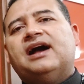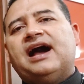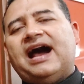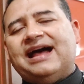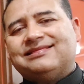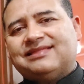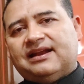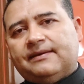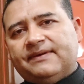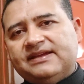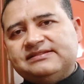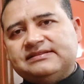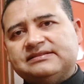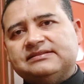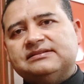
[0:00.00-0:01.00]
a
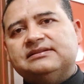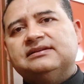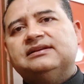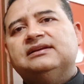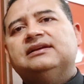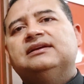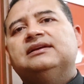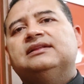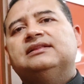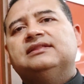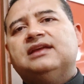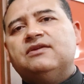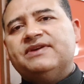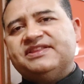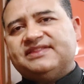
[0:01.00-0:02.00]
través
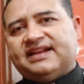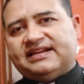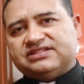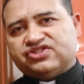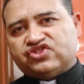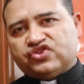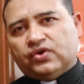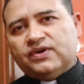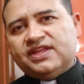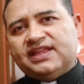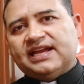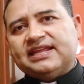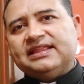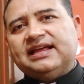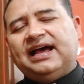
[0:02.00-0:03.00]
de nuestra
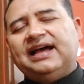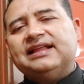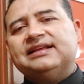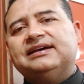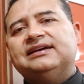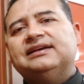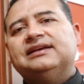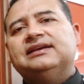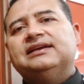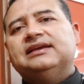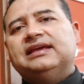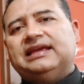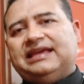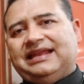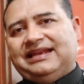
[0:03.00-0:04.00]
solidaridad,
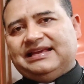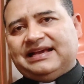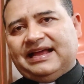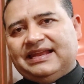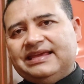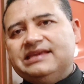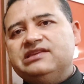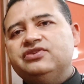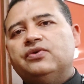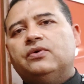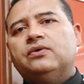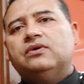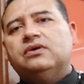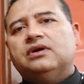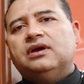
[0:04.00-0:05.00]
el
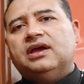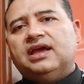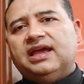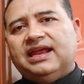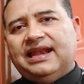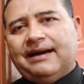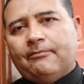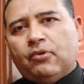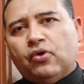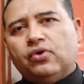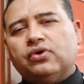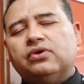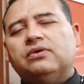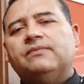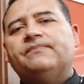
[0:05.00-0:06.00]
cariño, el
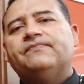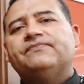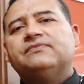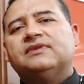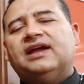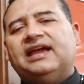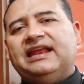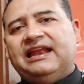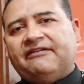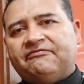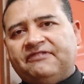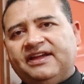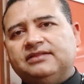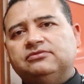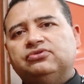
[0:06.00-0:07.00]
amor, el
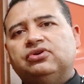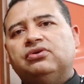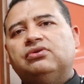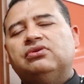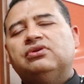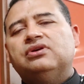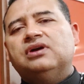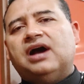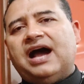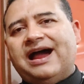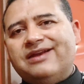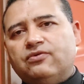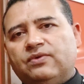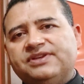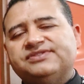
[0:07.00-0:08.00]
afecto a
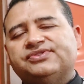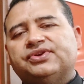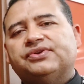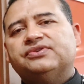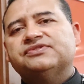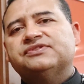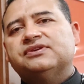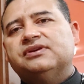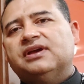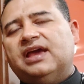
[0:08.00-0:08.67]
nuestros